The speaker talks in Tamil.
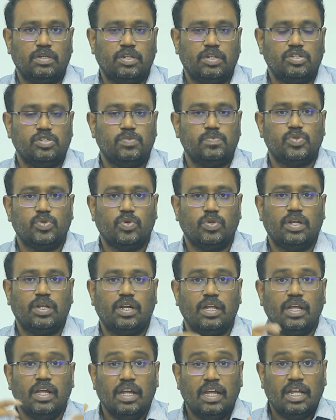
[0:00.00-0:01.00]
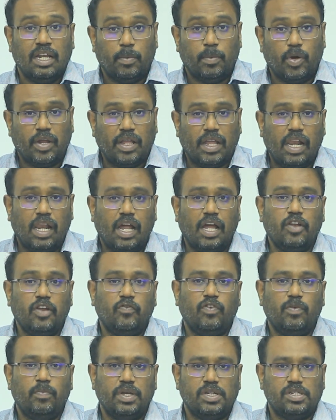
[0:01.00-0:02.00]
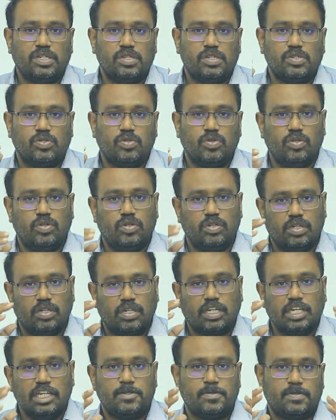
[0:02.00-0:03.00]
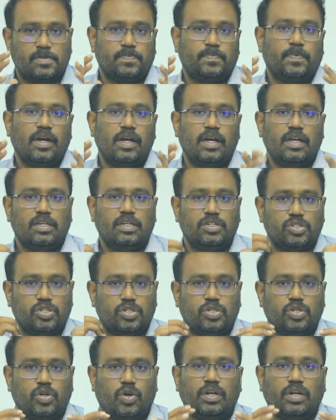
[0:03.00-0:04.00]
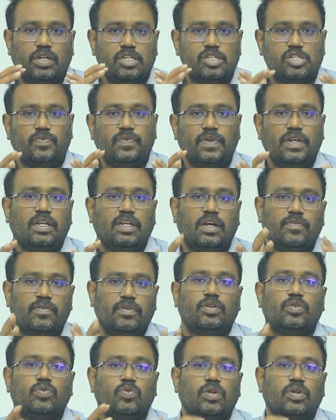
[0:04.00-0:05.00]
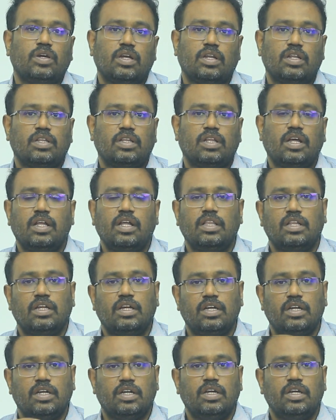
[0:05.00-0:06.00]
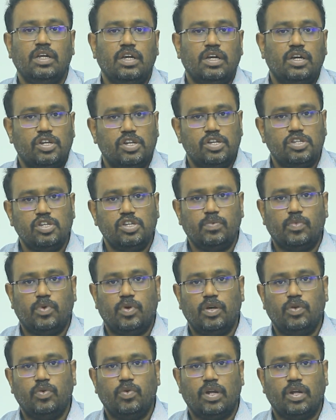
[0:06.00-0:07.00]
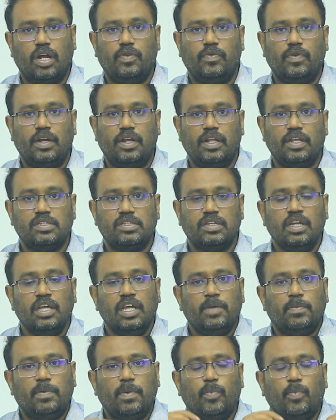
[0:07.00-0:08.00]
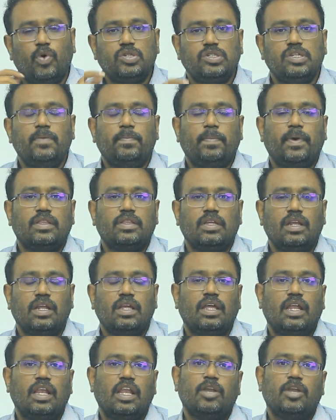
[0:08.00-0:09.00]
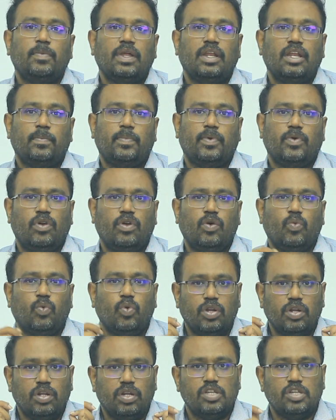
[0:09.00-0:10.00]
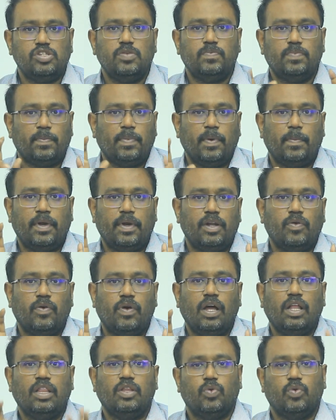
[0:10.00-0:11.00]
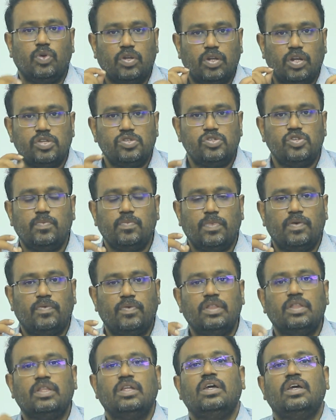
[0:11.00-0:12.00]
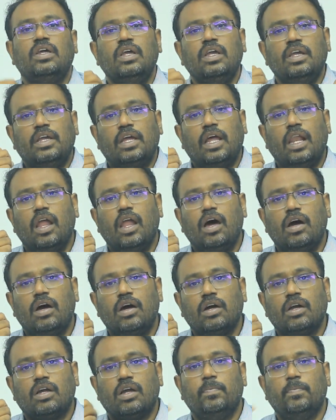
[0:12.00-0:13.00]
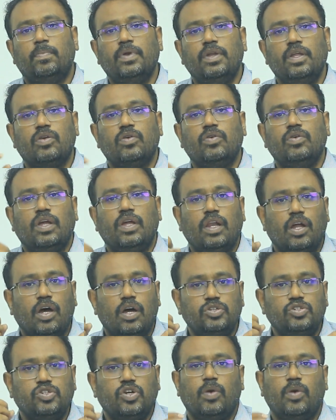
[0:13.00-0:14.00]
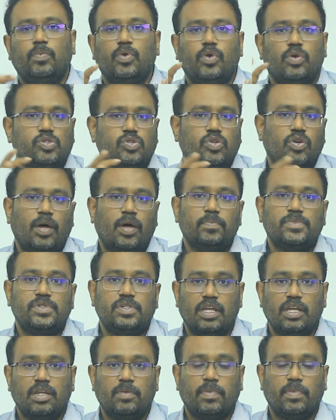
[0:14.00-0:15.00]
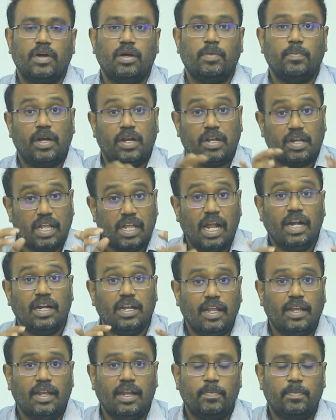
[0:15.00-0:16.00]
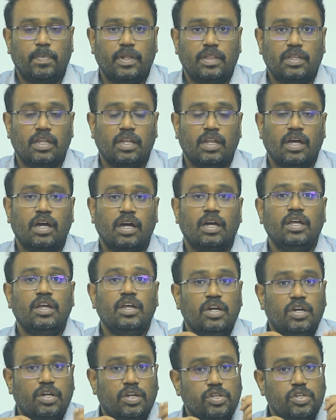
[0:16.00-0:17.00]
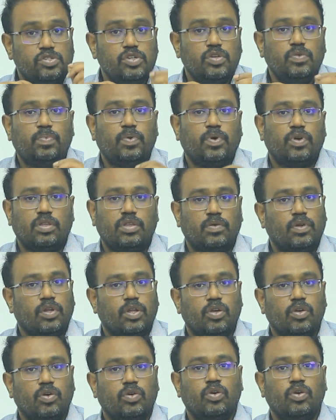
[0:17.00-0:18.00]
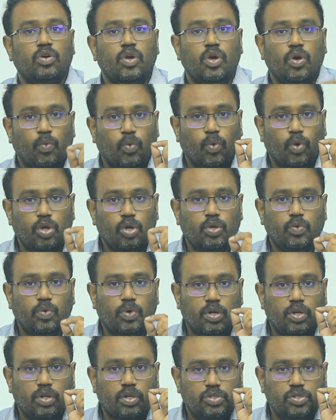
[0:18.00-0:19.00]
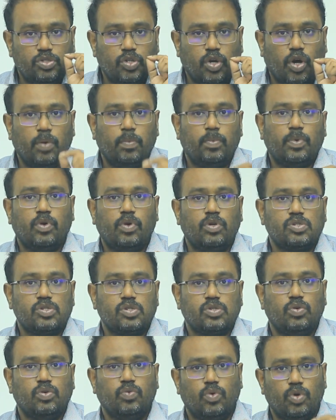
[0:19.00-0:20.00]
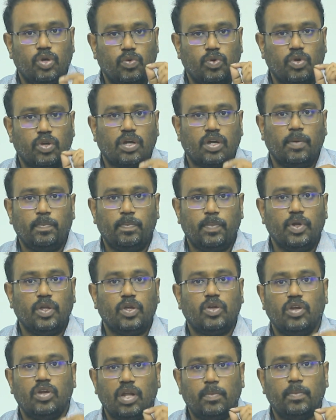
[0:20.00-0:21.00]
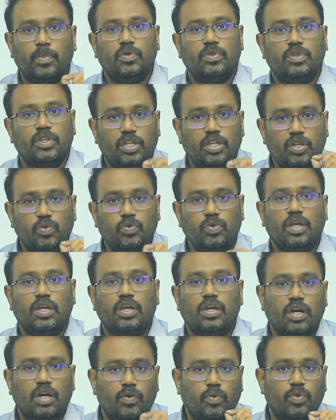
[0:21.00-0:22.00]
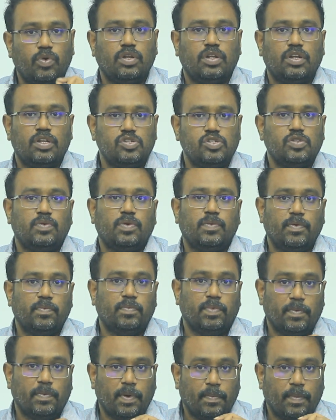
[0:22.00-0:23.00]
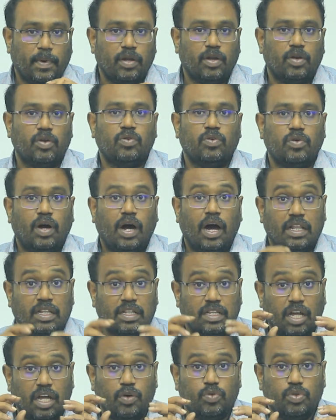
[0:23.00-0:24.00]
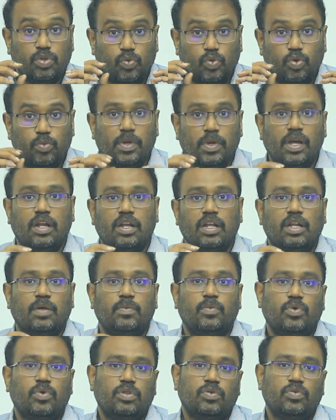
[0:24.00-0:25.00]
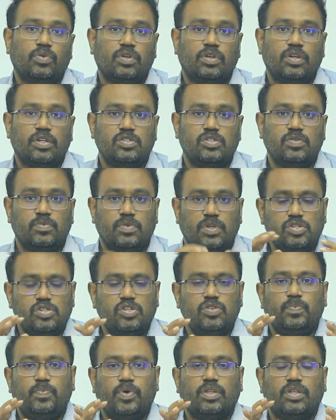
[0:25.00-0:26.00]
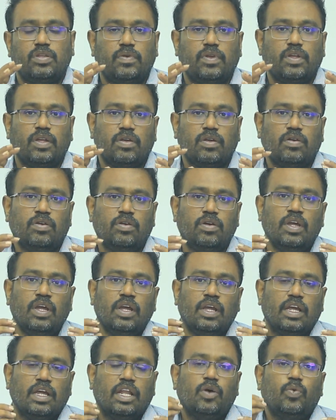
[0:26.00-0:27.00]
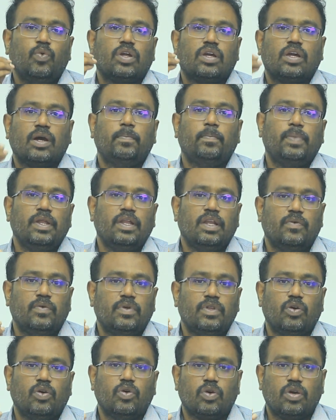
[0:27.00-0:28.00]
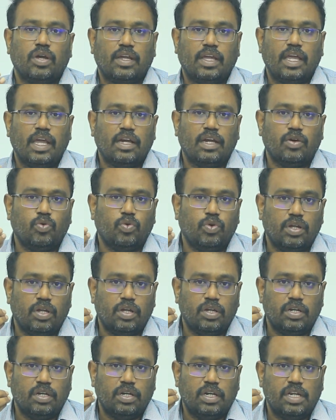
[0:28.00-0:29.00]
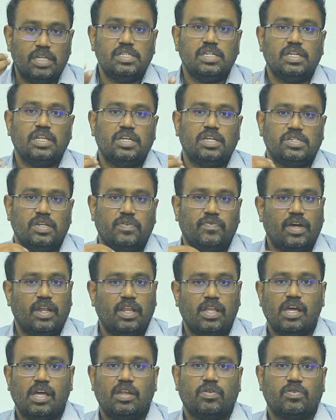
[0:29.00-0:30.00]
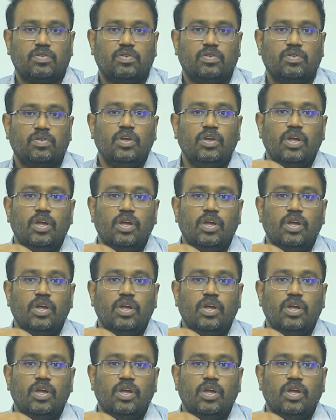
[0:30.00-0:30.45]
ரெசியூம் ஸோ தட் நம்மளோட எல்லா இன்ஃபர்மேஷன்ஸும் கிறிஸ்பாக ஷார்ட் அண்ட் ஸ்வீட்டாக வந்து கொடுக்கறது தான் அந்த ரெசியூமோட ஒரு அட்வான்டேஜ் இப்போ மோஸ்ட்லி பார்த்தீங்கன்னா எல்லாருமே என்ன பண்ணுவாங்கன்னா ஒரு ரெசியூம் ப்ரிப்பேர் பண்ணிடுவாங்க அந்த ஒரு ரெசியூமை வந்து எல்லா கம்பெனிக்கும் எல்லா ஜாப் ரோல்ஸ்க்கும் அனுப்பிச்சிட்டே இருப்பாங்க பட் ரியாலிட்டி என்னென்னு பார்த்தீங்கன்னா ரெசியூம் பொறுத்த வரைக்கும் ஒரு ஒரு ஜாப் ரோல்ஸ்க்கும் ஒரு ஒரு கம்பெனிக்கும் நம்ம வந்து யூனிக்காக ஒரு ரெசியூம் நம்ம ப்ரிப்பேர் பண்ணணும் அதுதான் வந்து உண்மையான நம்ம வந்து ஒரு ரெசியூம் ரெசியூம் பொறுத்த வரைக்கும் ஏன்னா ஒரு கம்பெனியில் வந்து அவங்க கேட்கக்கூடிய டெசிக்னேஷன் வேறையாக இருக்கும்